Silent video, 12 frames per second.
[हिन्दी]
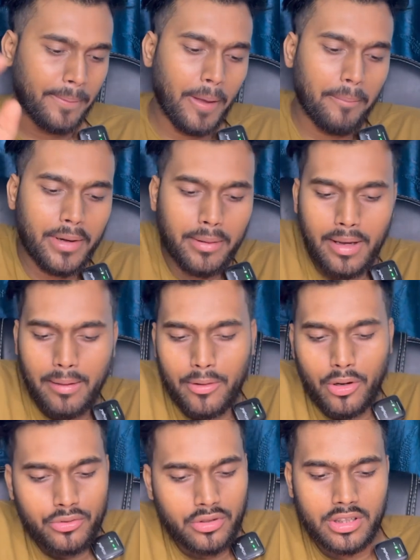तब पर भी आप
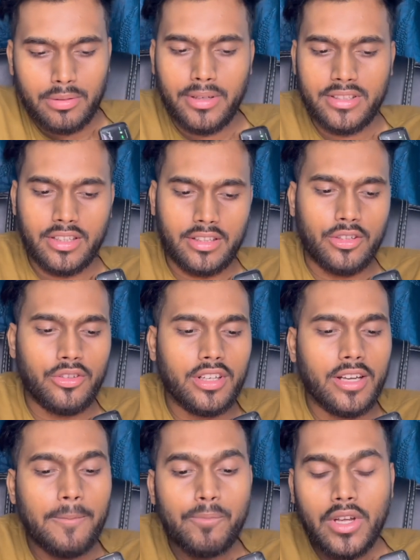लॉस होने से बच सकते हो ठीक
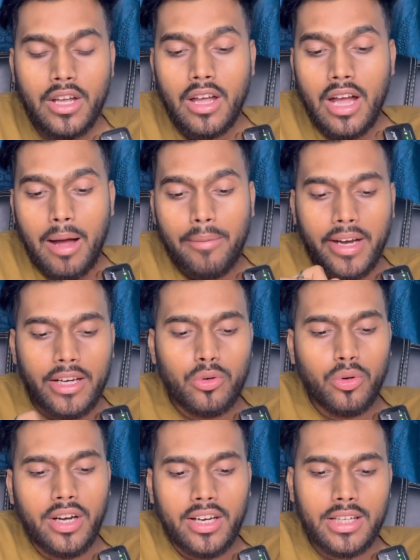है अब हेड
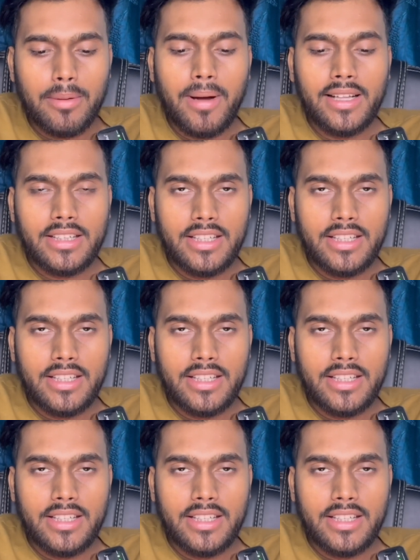टू हेड की बात